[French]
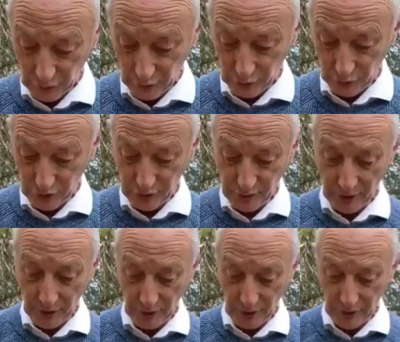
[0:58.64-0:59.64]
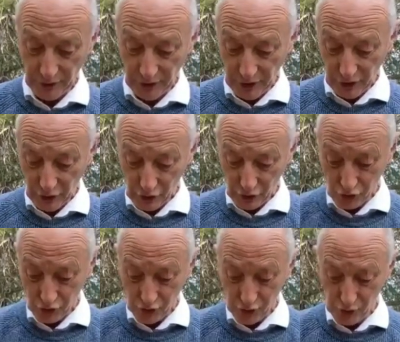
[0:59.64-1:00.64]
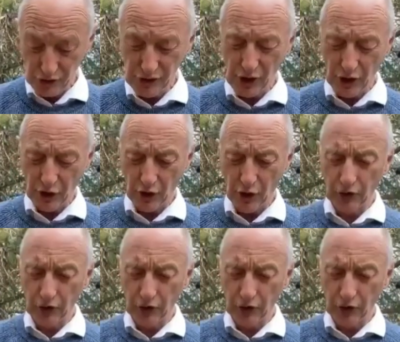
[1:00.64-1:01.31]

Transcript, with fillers: tout doucement, je suis un